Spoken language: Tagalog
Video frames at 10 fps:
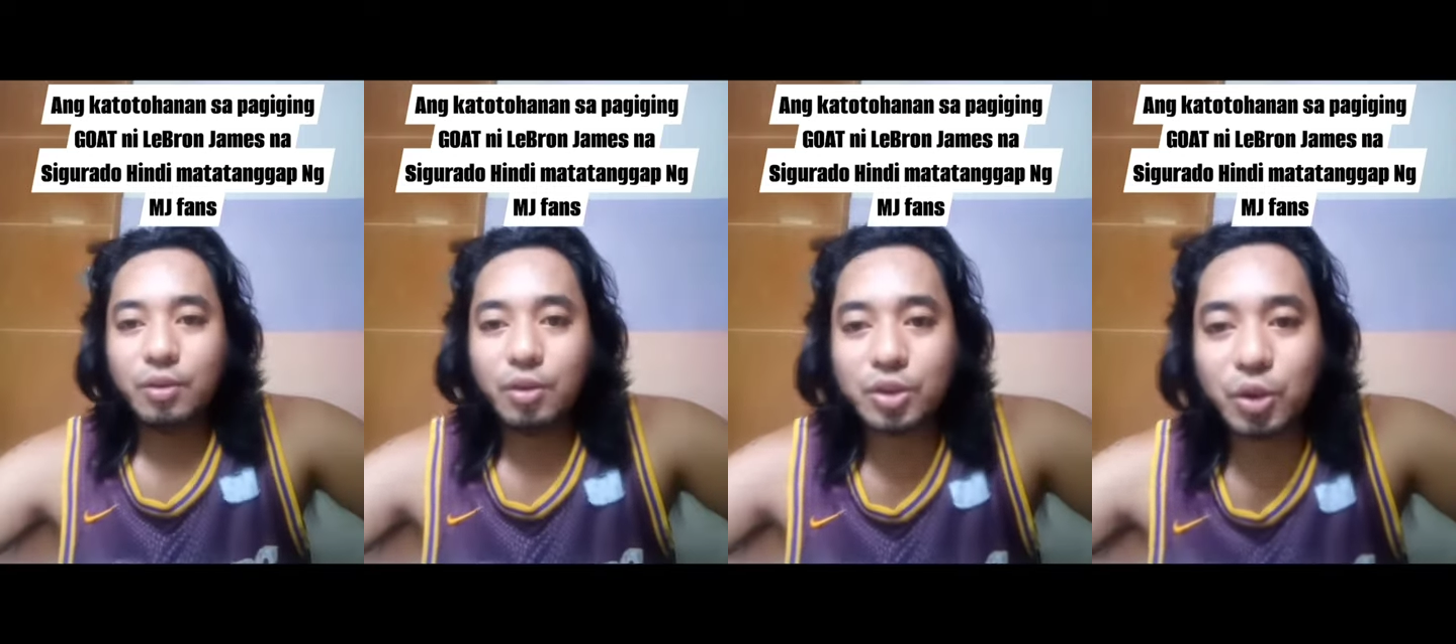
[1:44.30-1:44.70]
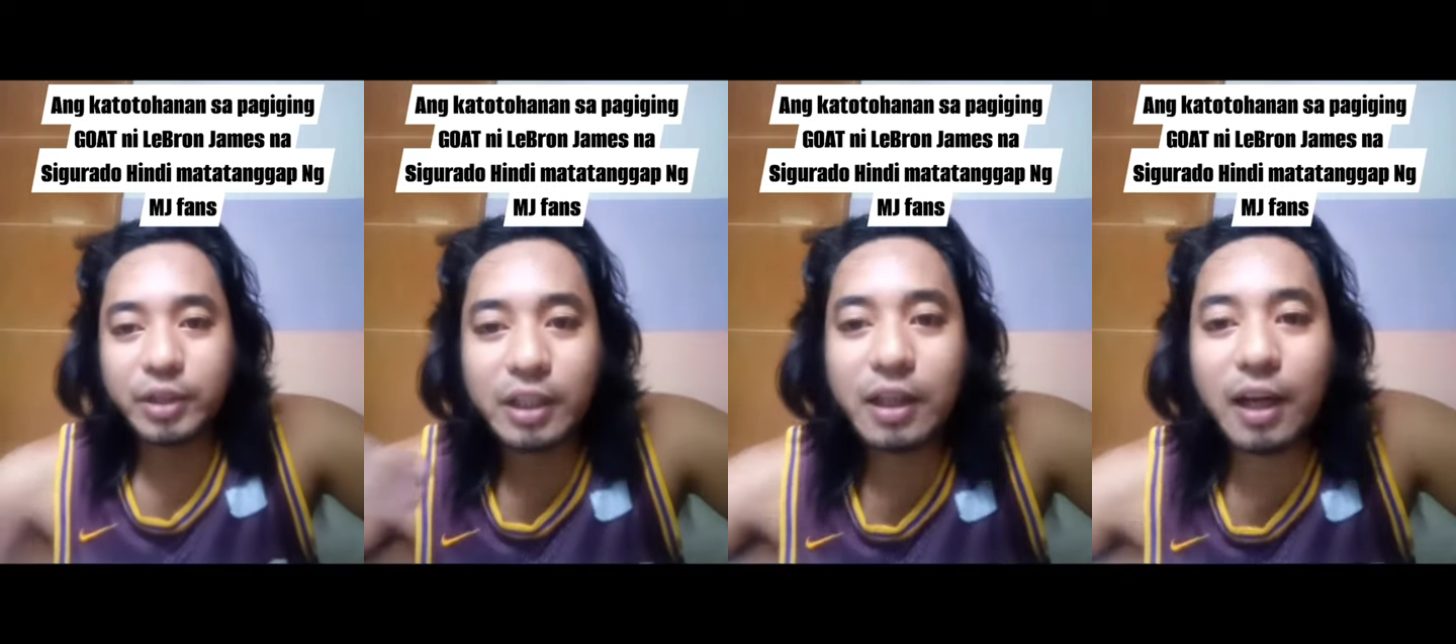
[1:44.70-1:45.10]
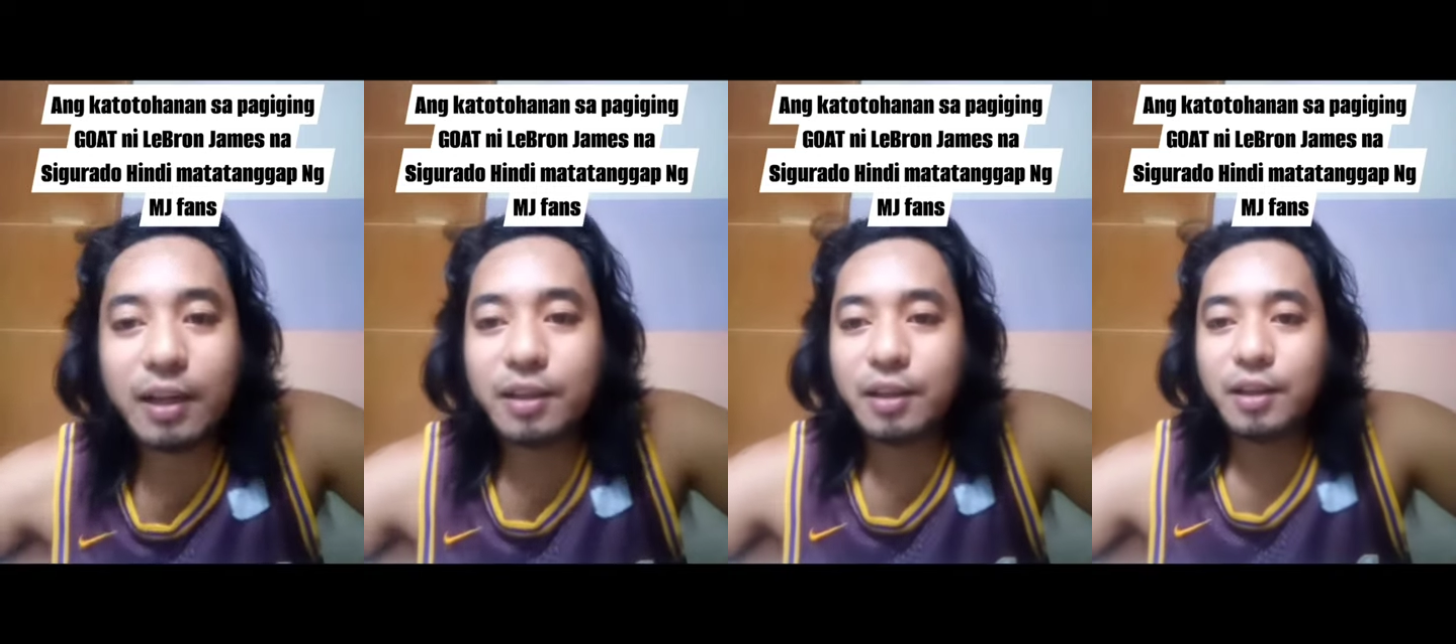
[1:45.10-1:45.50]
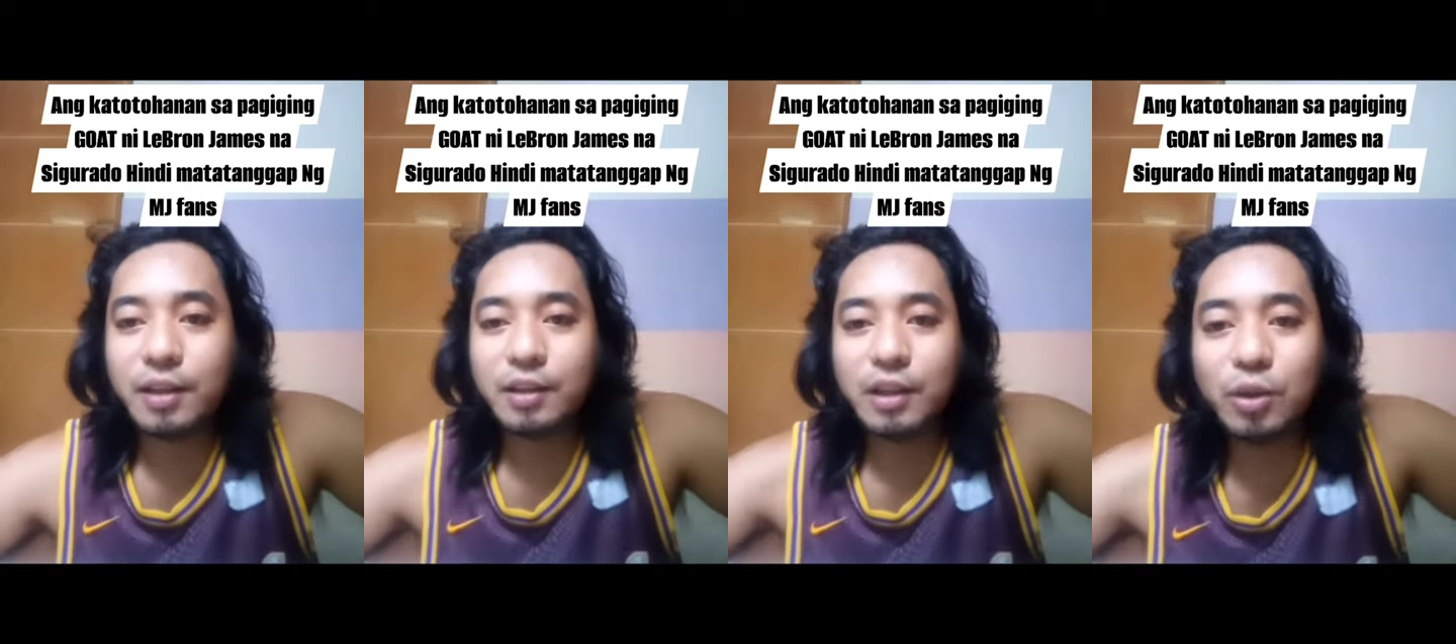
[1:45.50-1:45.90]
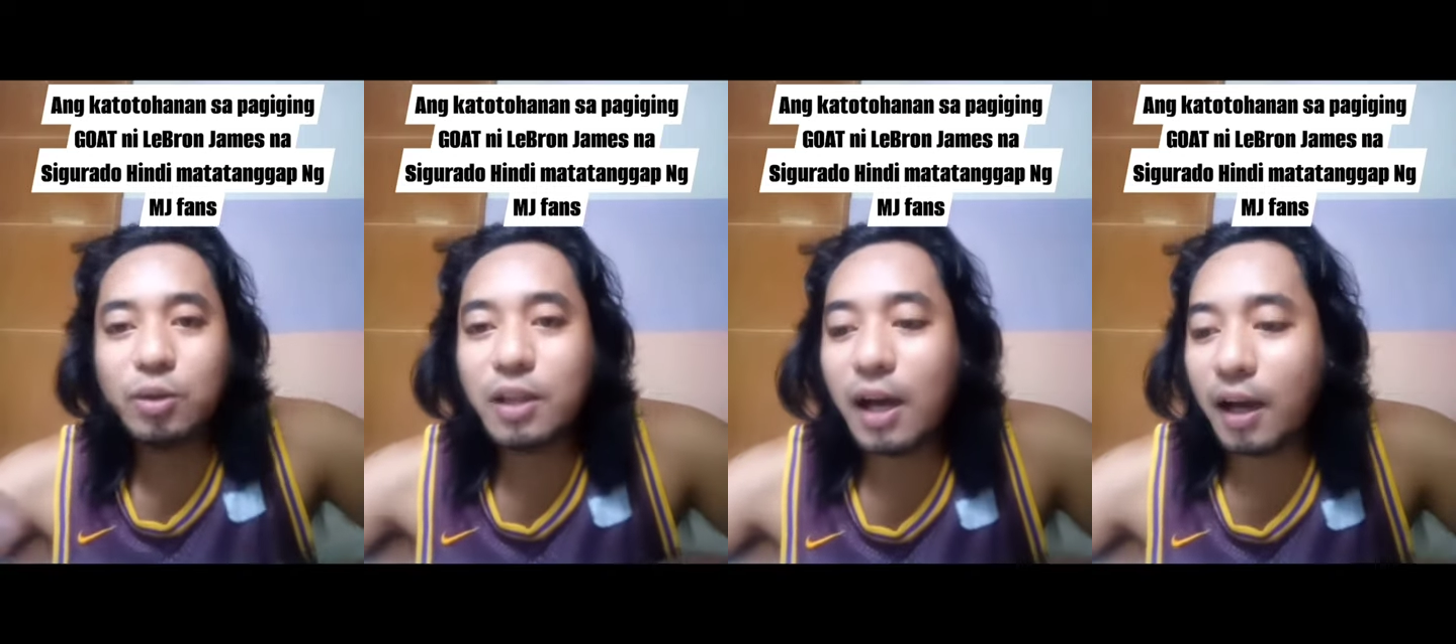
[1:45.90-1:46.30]
So, yan na.
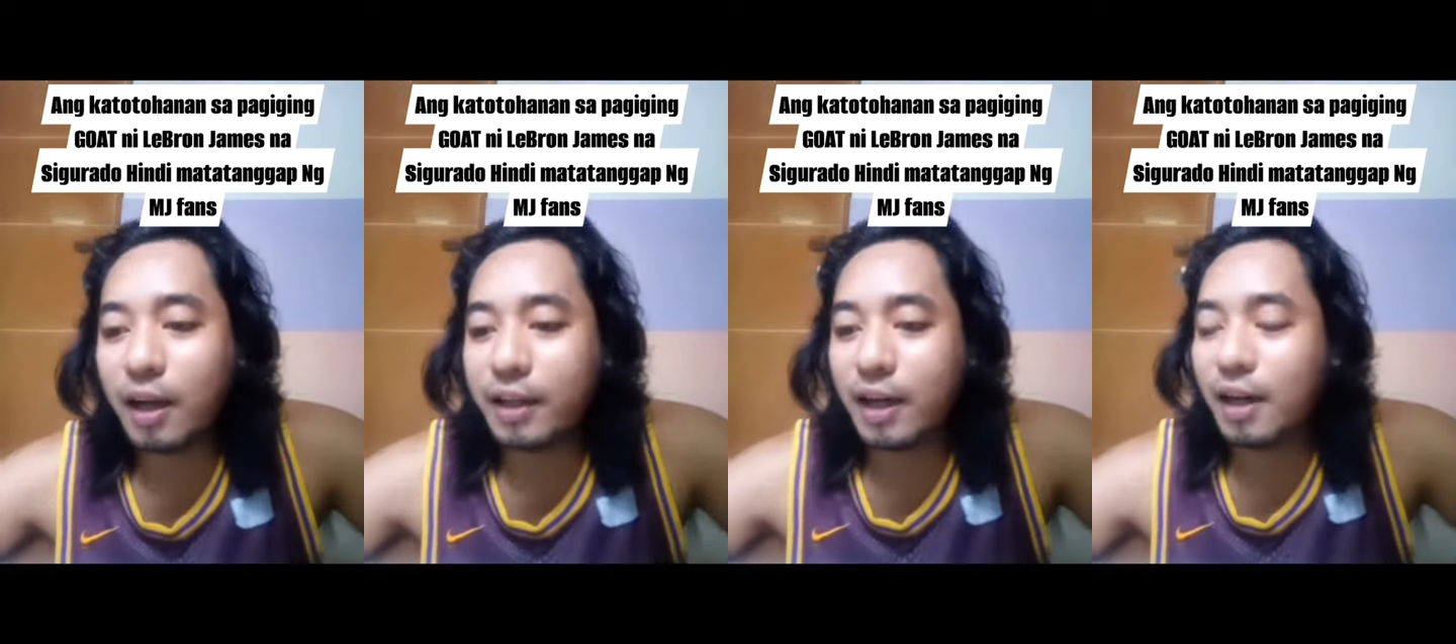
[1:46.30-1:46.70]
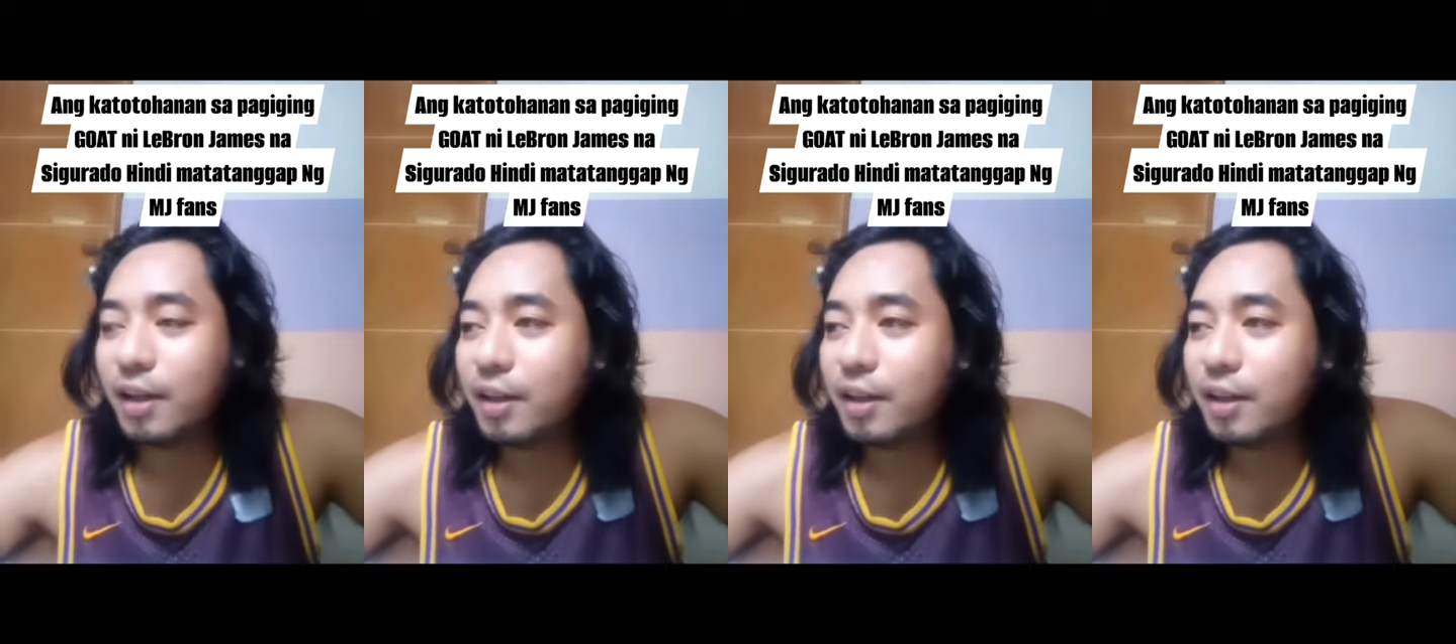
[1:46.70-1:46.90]
Ganun lang. Kaya,